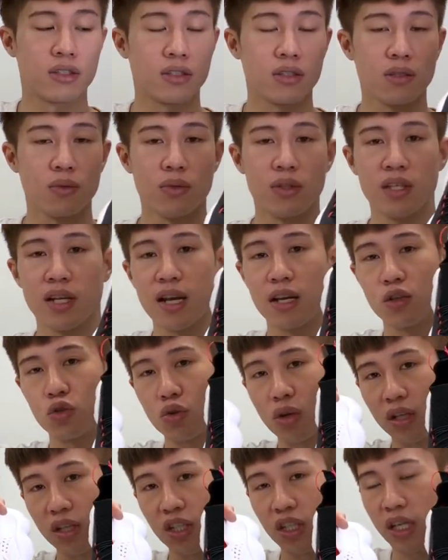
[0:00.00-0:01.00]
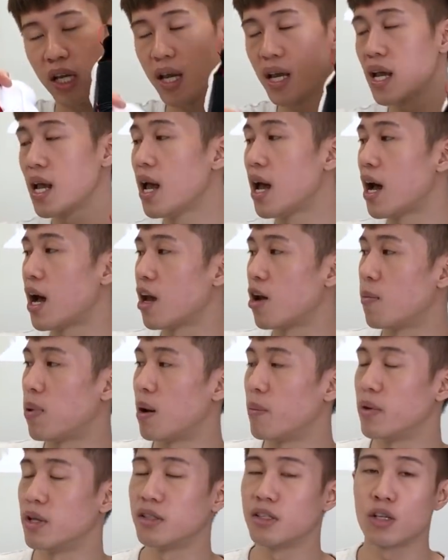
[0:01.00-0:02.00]
至于这两双鞋，还有
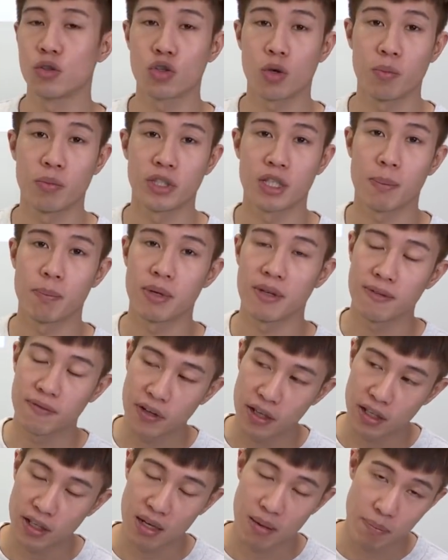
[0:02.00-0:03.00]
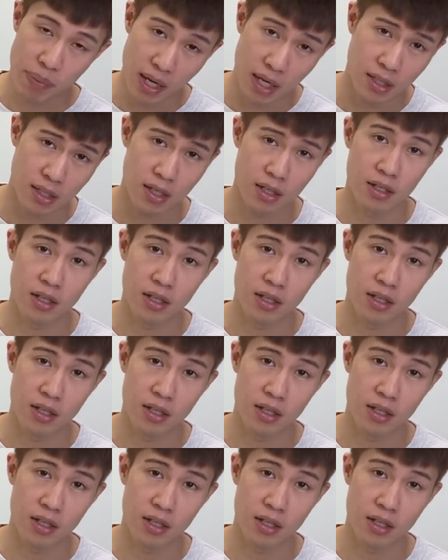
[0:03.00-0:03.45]
旁边这双比较缤纷一点的配色